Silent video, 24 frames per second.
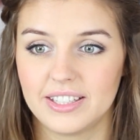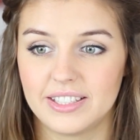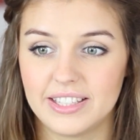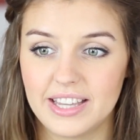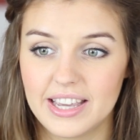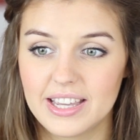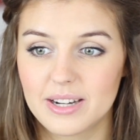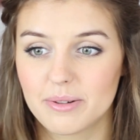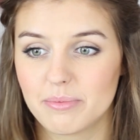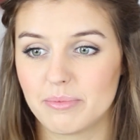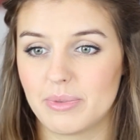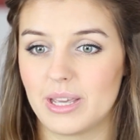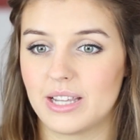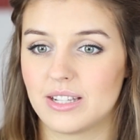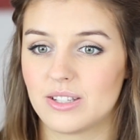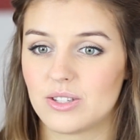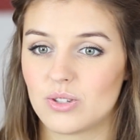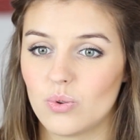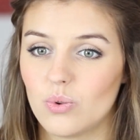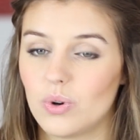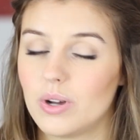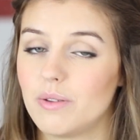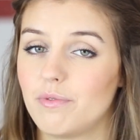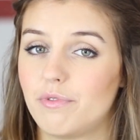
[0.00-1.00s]
jedem
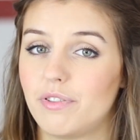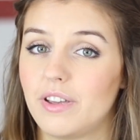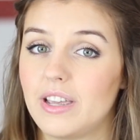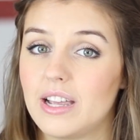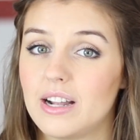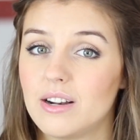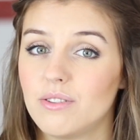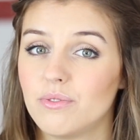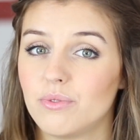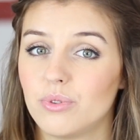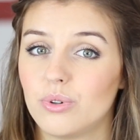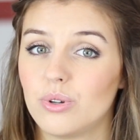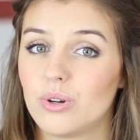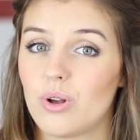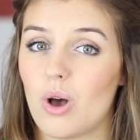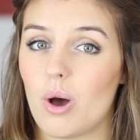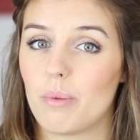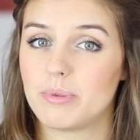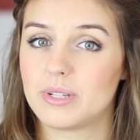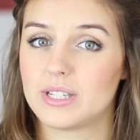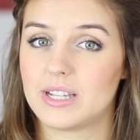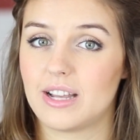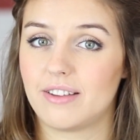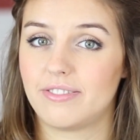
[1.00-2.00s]
jetzt so empfehlen würde,
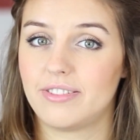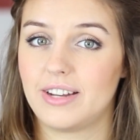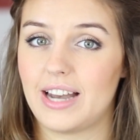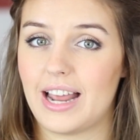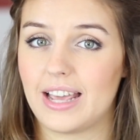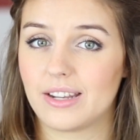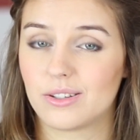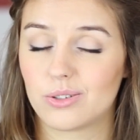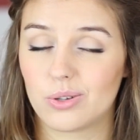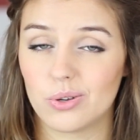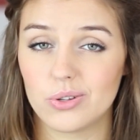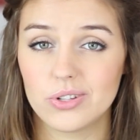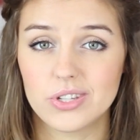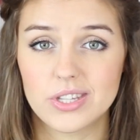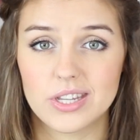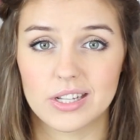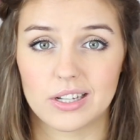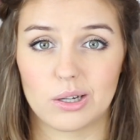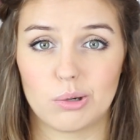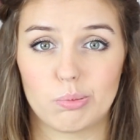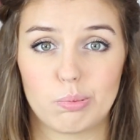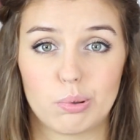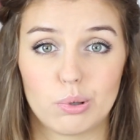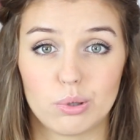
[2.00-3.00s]
ob es da vielleicht
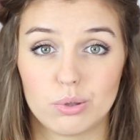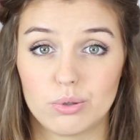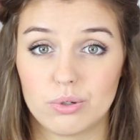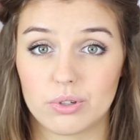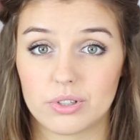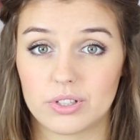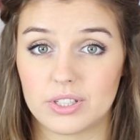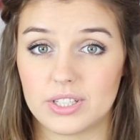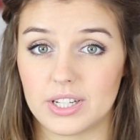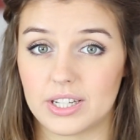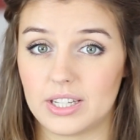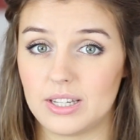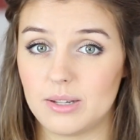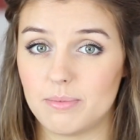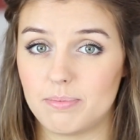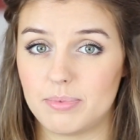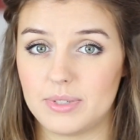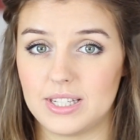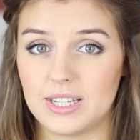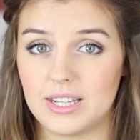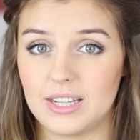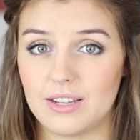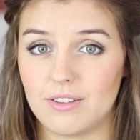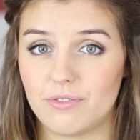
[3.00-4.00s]
günstigere Produkte
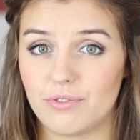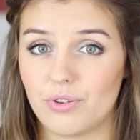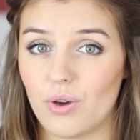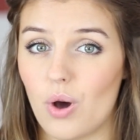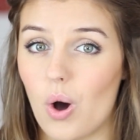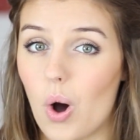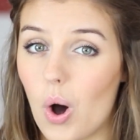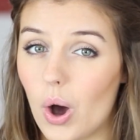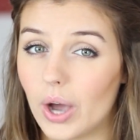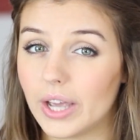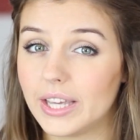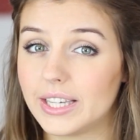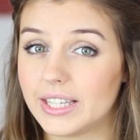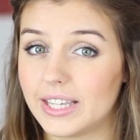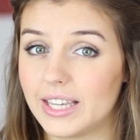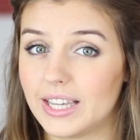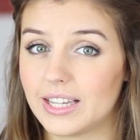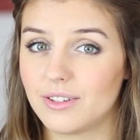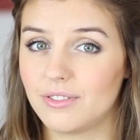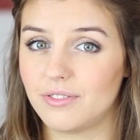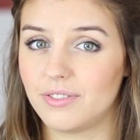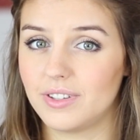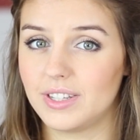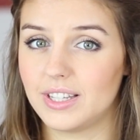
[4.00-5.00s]
gibt, die für euch
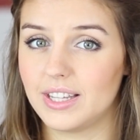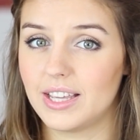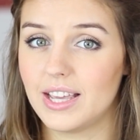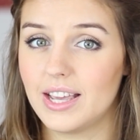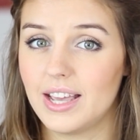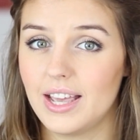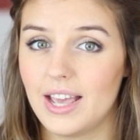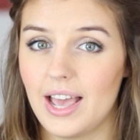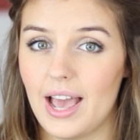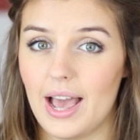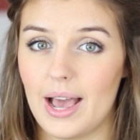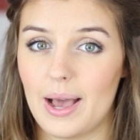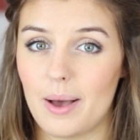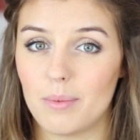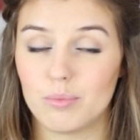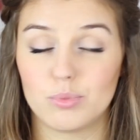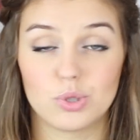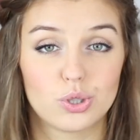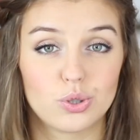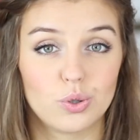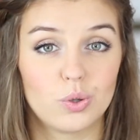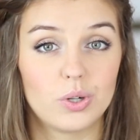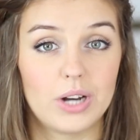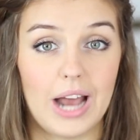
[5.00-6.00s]
irgendwie ähm,
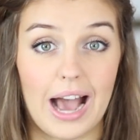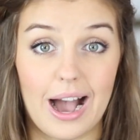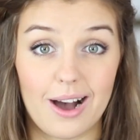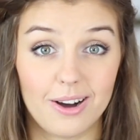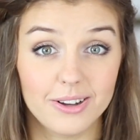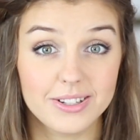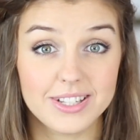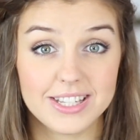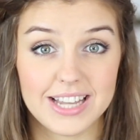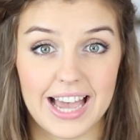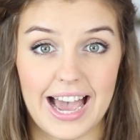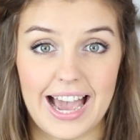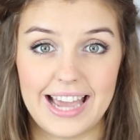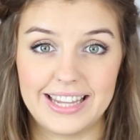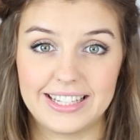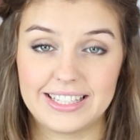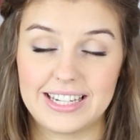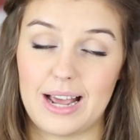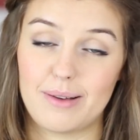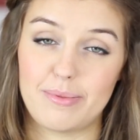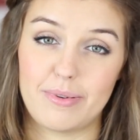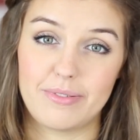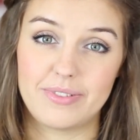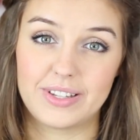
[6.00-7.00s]
schon
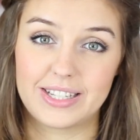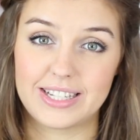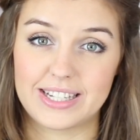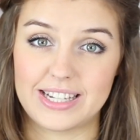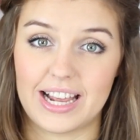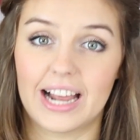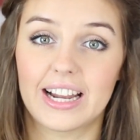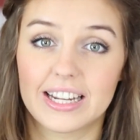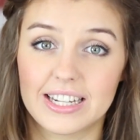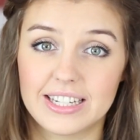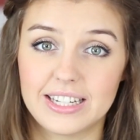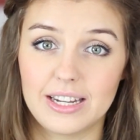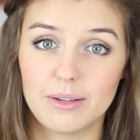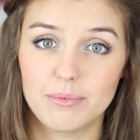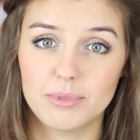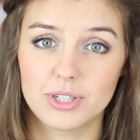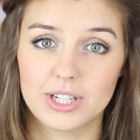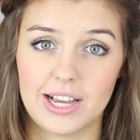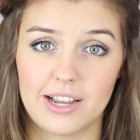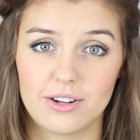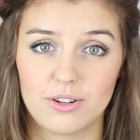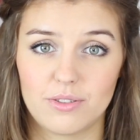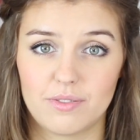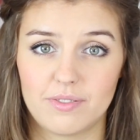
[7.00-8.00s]
ausreichen. Aber wie gesagt, in dem
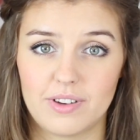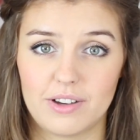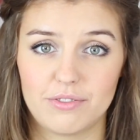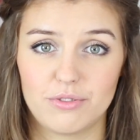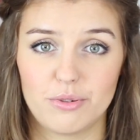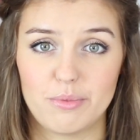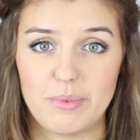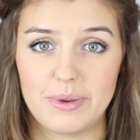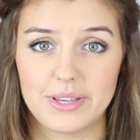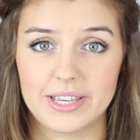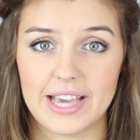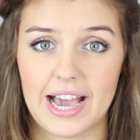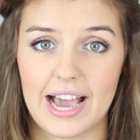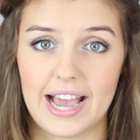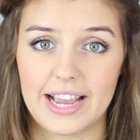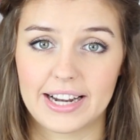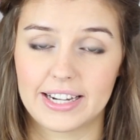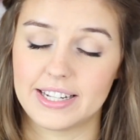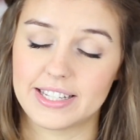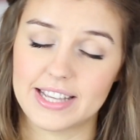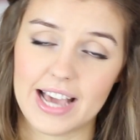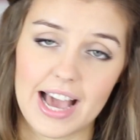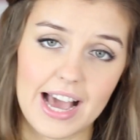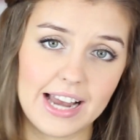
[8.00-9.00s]
Stadium war für mich
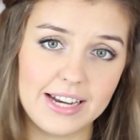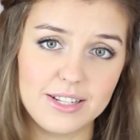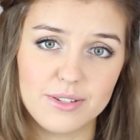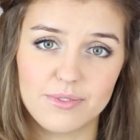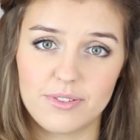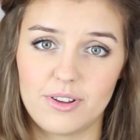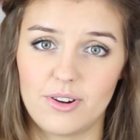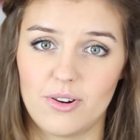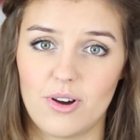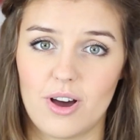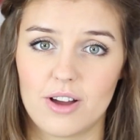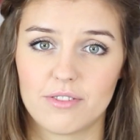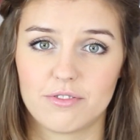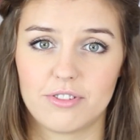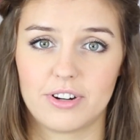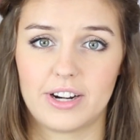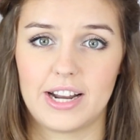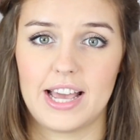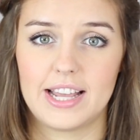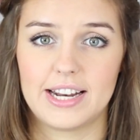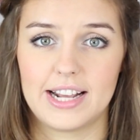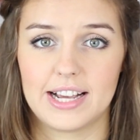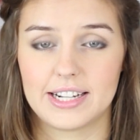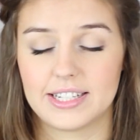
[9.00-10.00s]
eigentlich alles verloren. Von
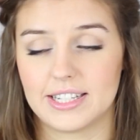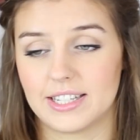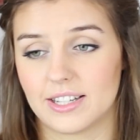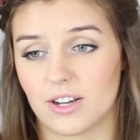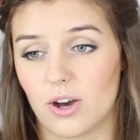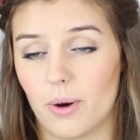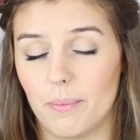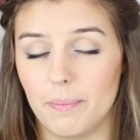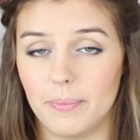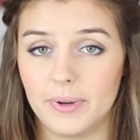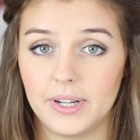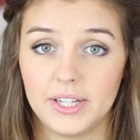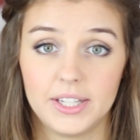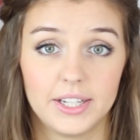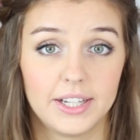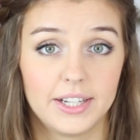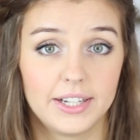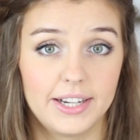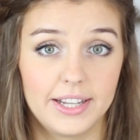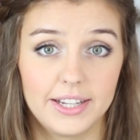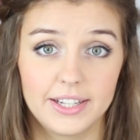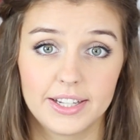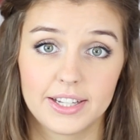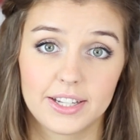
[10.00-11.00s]
daher dachte ich, komm,
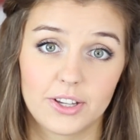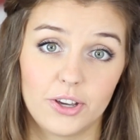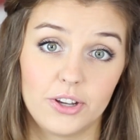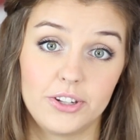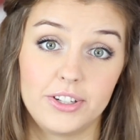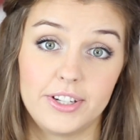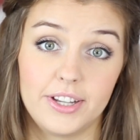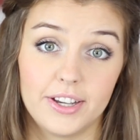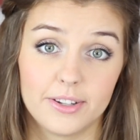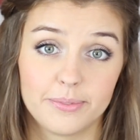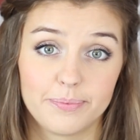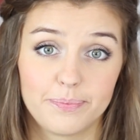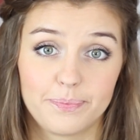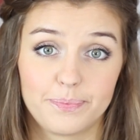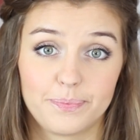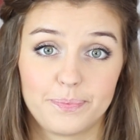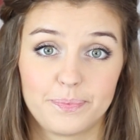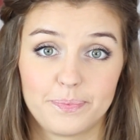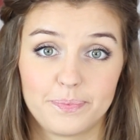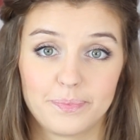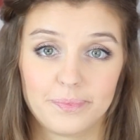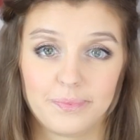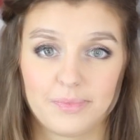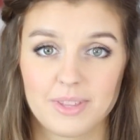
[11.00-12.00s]
ne, gönn dir.
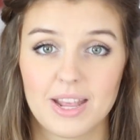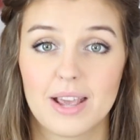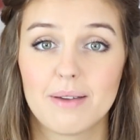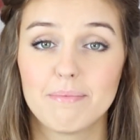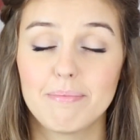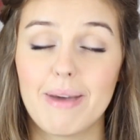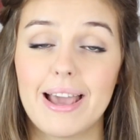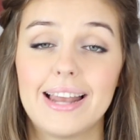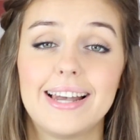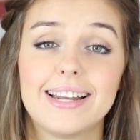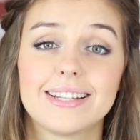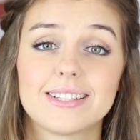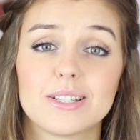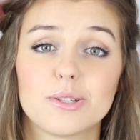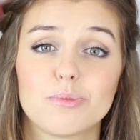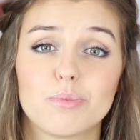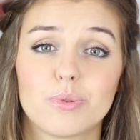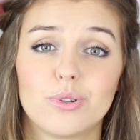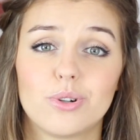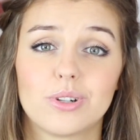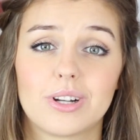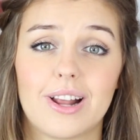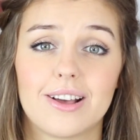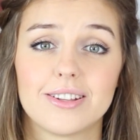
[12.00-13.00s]
Mein letztes
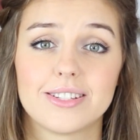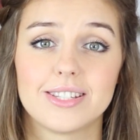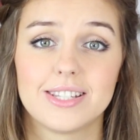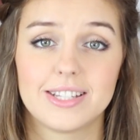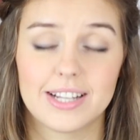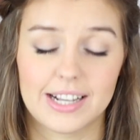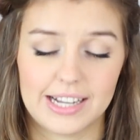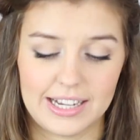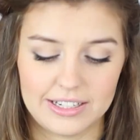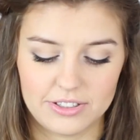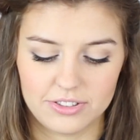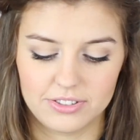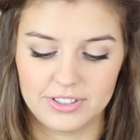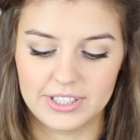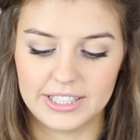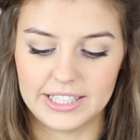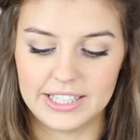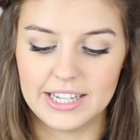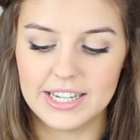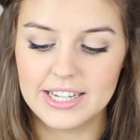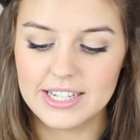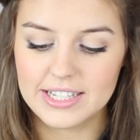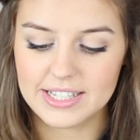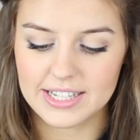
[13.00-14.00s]
Produkt aus dieser
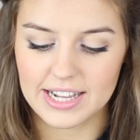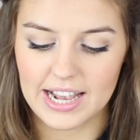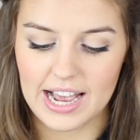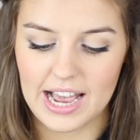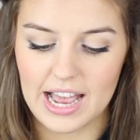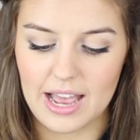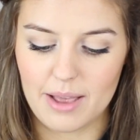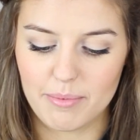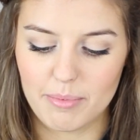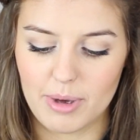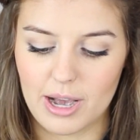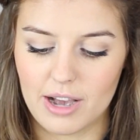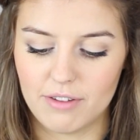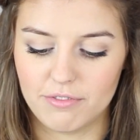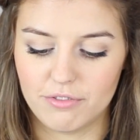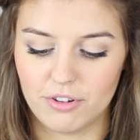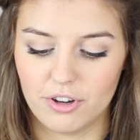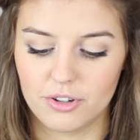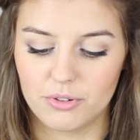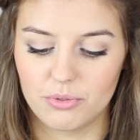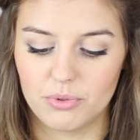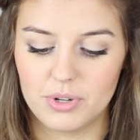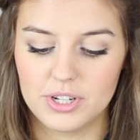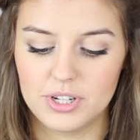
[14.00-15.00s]
Kategorie ist einmal von